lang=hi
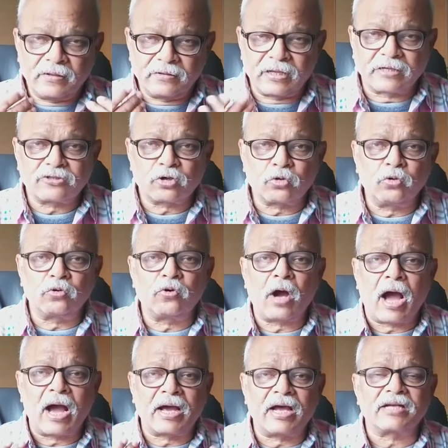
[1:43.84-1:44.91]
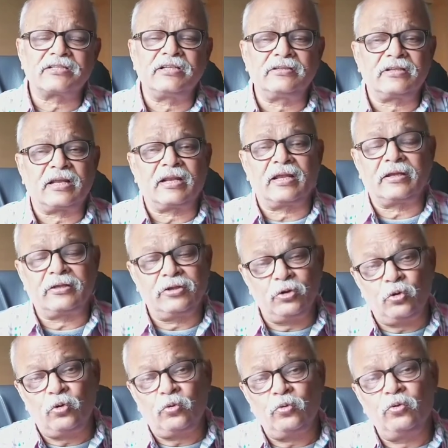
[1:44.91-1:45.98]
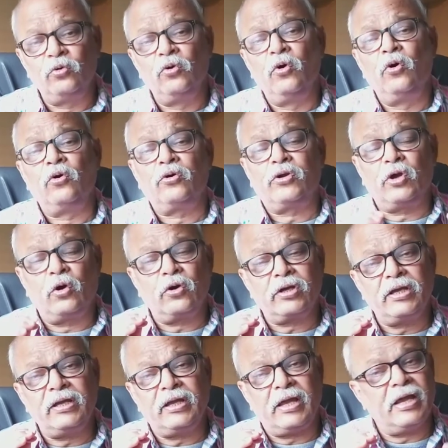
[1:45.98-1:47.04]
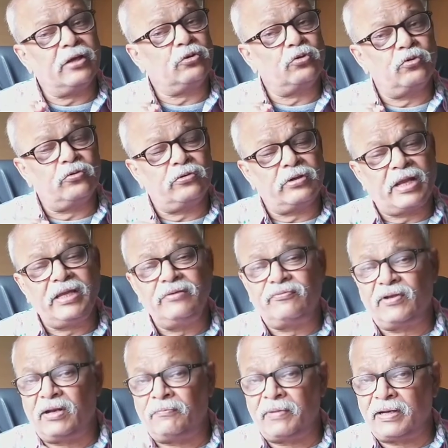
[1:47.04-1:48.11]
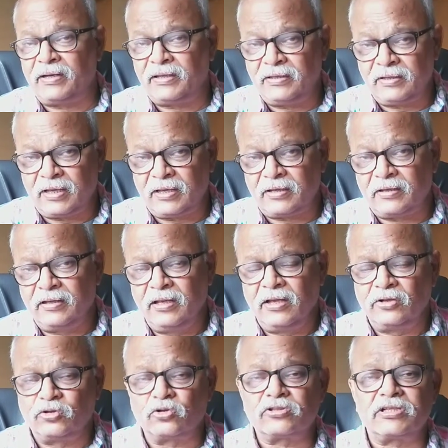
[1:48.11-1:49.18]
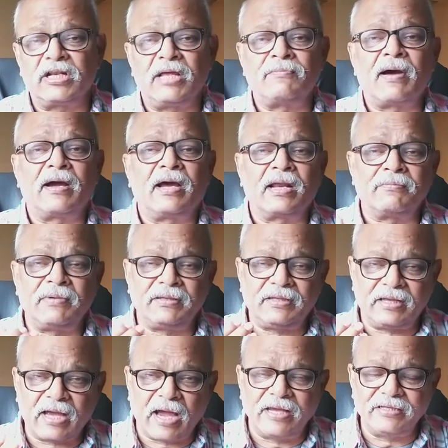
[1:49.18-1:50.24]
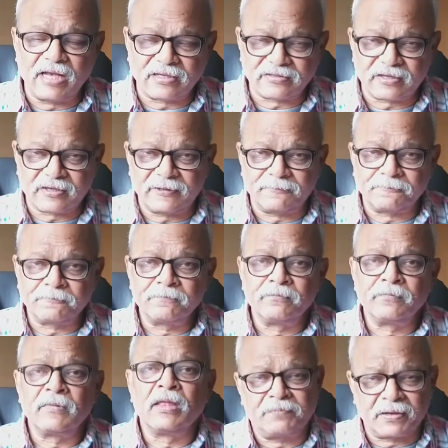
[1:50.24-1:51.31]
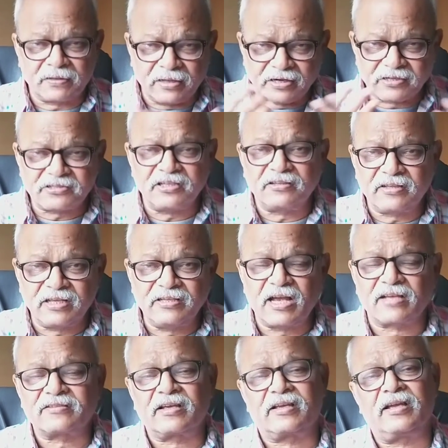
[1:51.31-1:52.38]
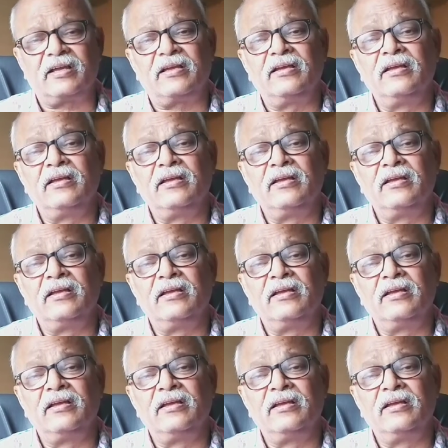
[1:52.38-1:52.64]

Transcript: दर्शकों को आकर्षित करें क्यों क्योंकि एक तो नई फिल्में नहीं हैं जो सिनेमाघर में दिखाई जा सकें प्रदर्शित की जा सकें